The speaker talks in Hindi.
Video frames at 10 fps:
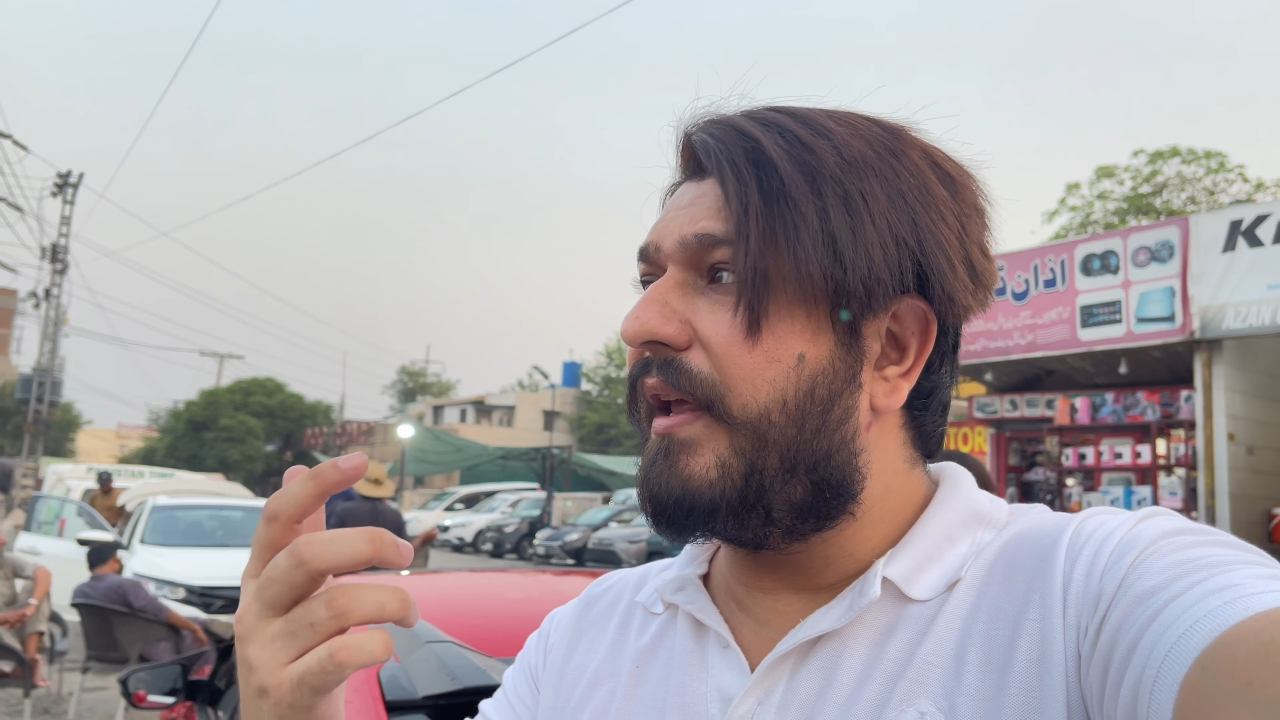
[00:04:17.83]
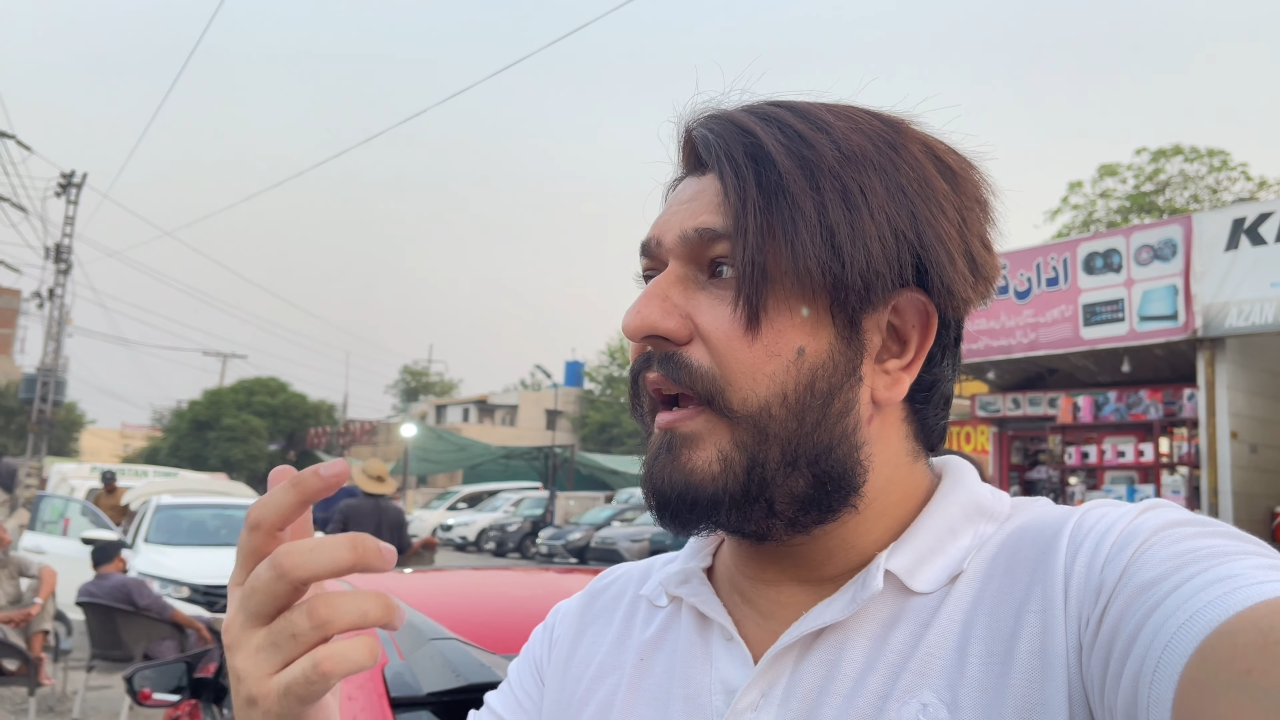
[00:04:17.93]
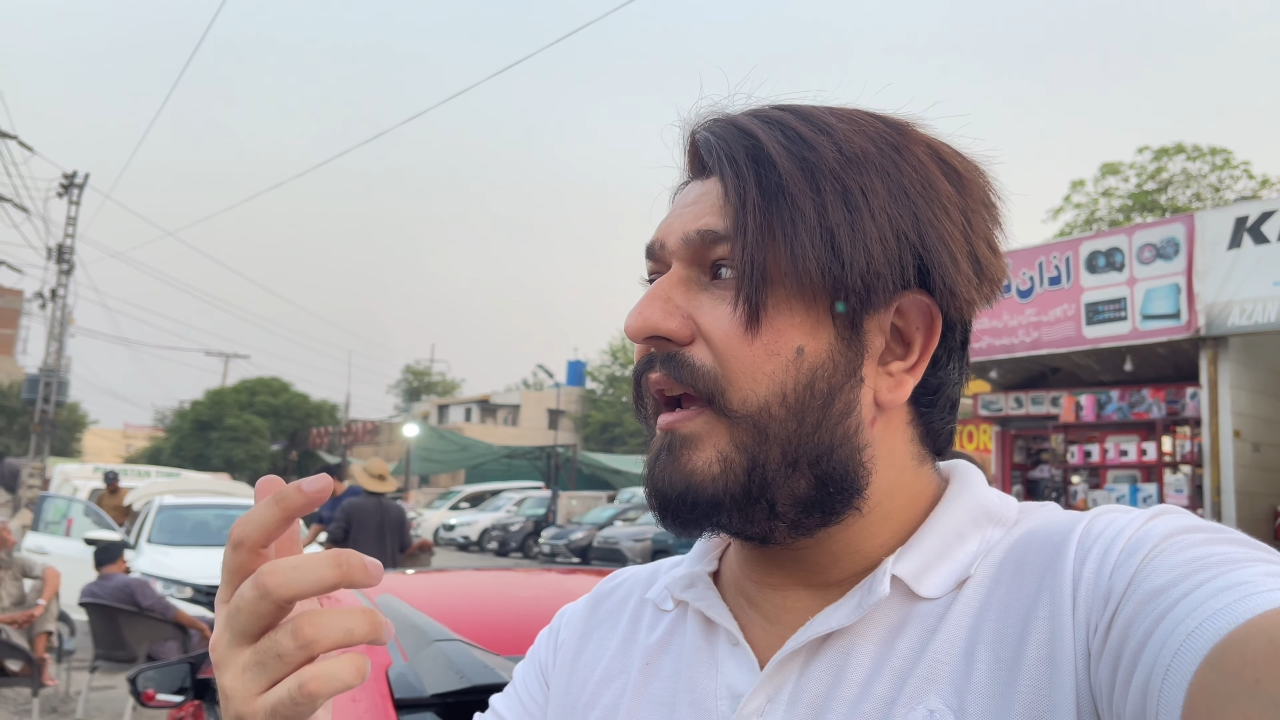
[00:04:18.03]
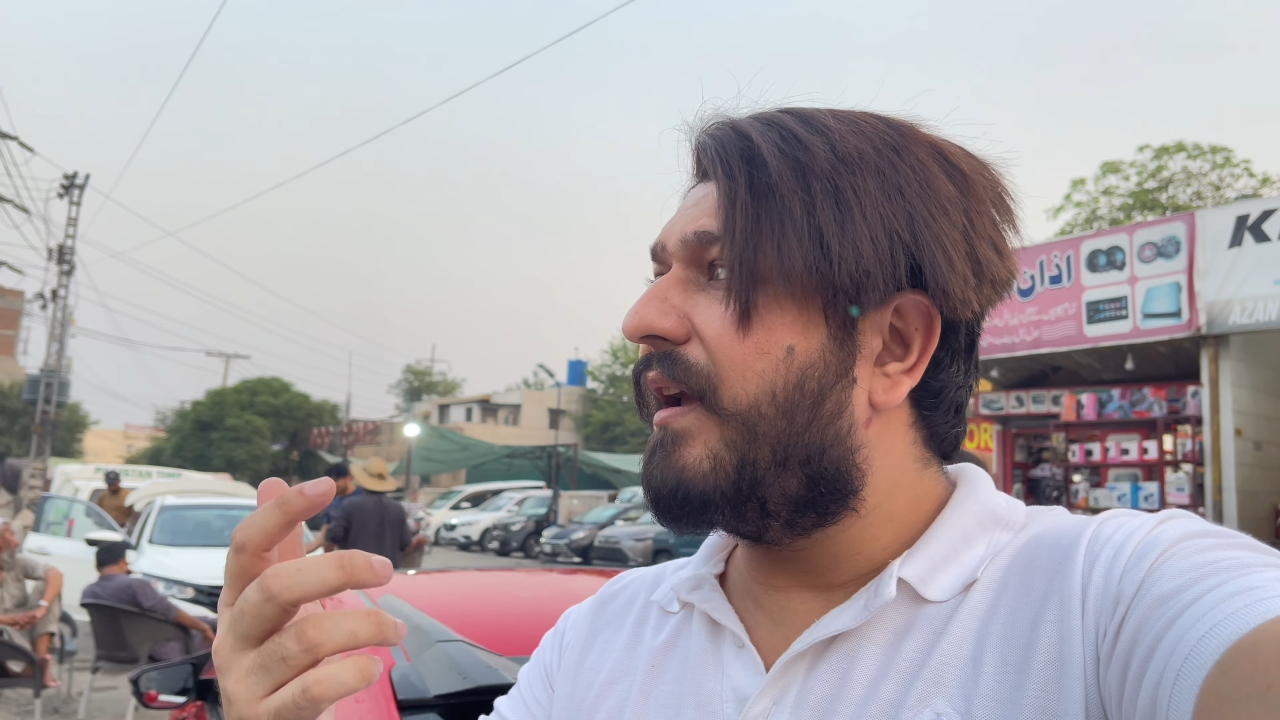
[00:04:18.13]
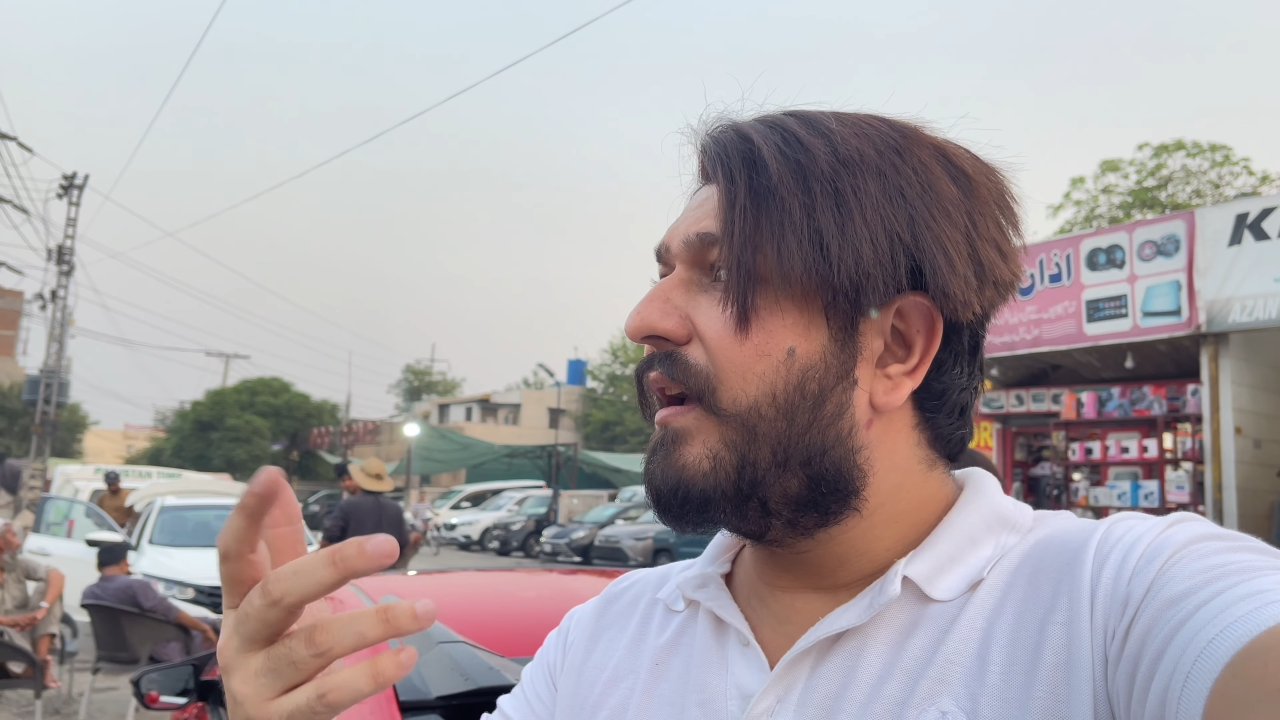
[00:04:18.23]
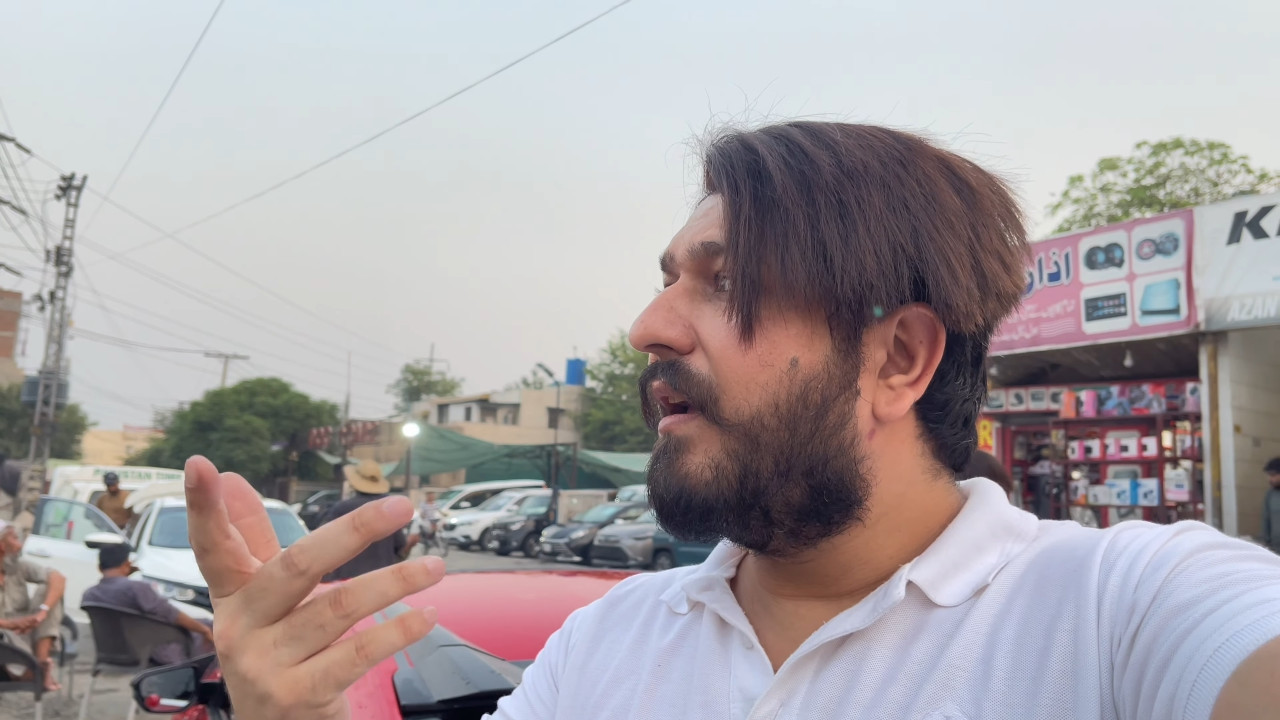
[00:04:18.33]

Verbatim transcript: देंगे